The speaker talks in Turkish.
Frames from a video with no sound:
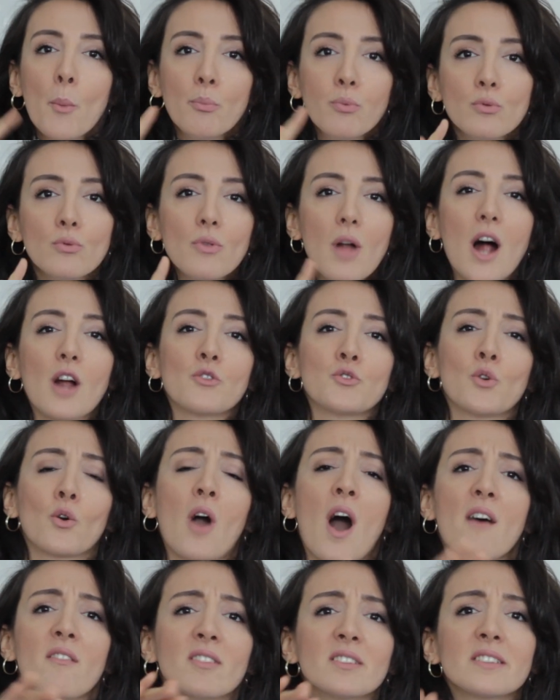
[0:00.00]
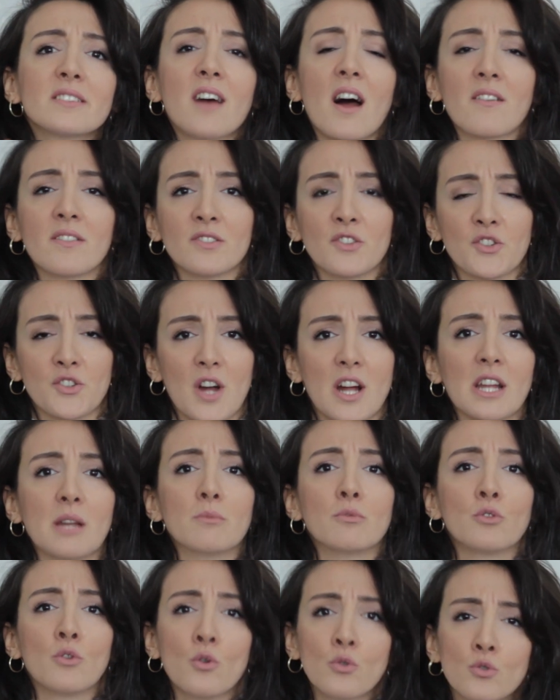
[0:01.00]
Bunlar çok havalı davranışlar
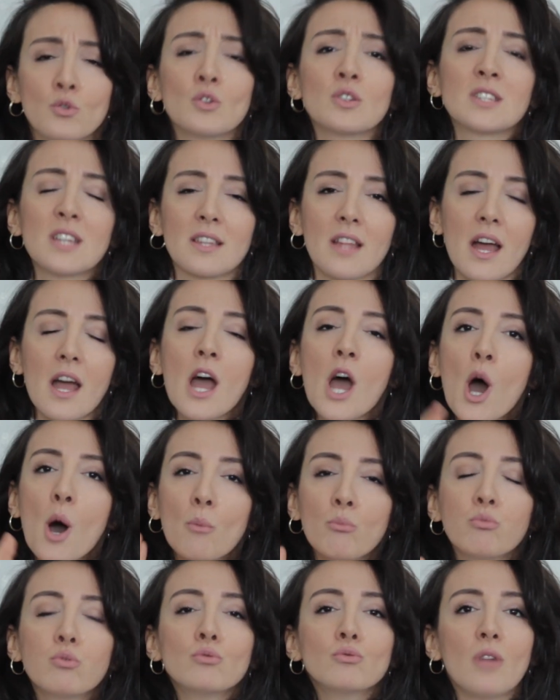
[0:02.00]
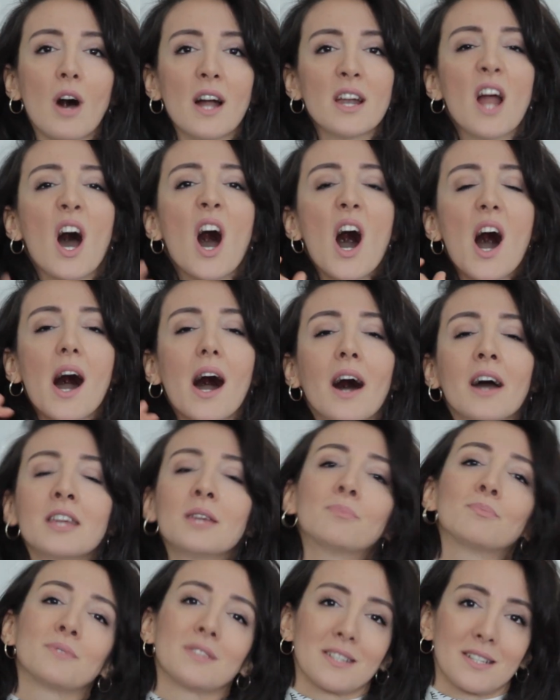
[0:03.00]
gibi gözükse de bunlar
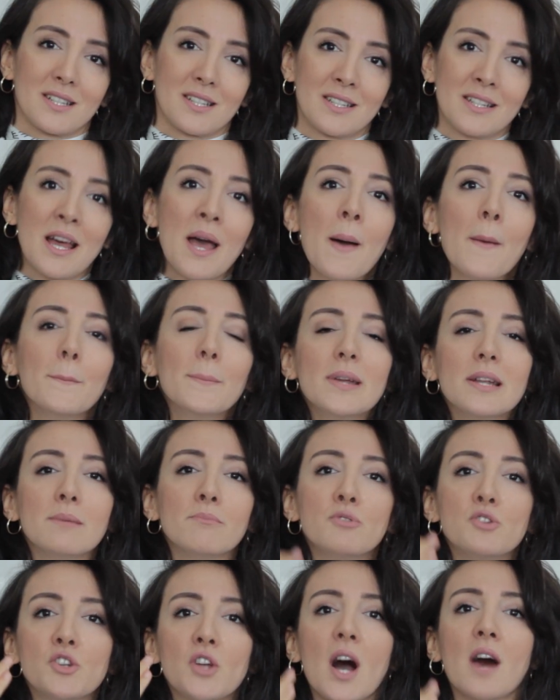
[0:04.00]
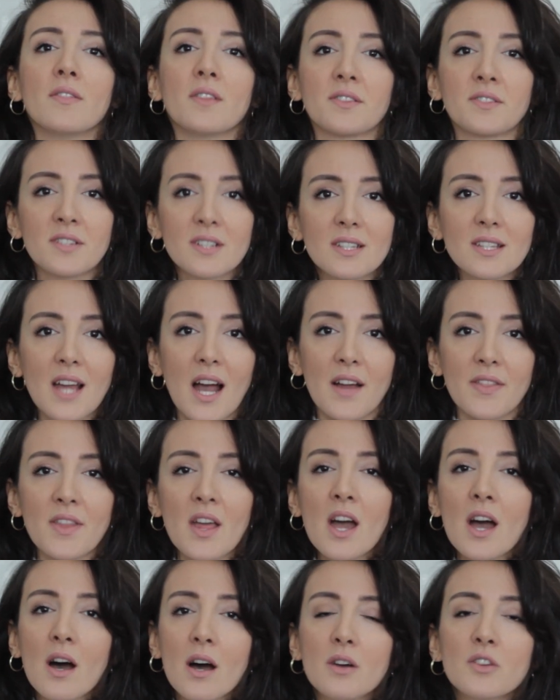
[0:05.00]
ayıptır. Biri bir şey anlatırken
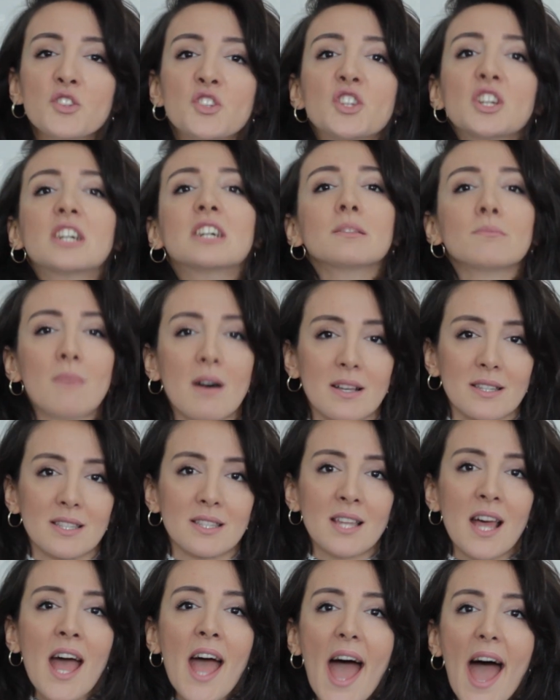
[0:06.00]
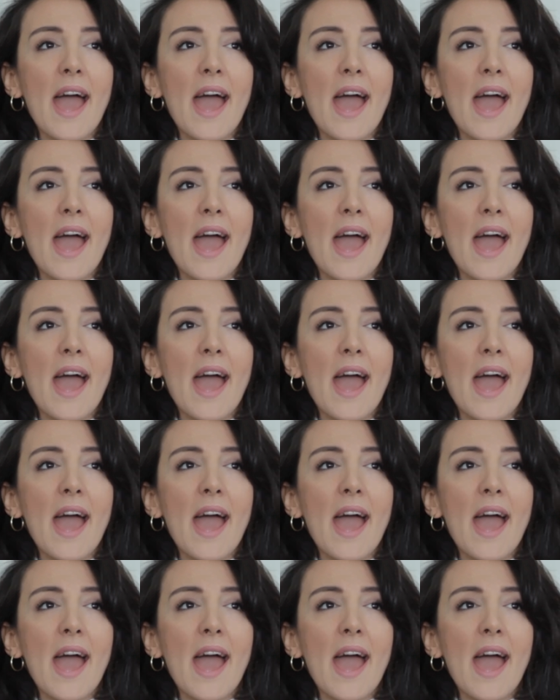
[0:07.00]
çıkılmaz.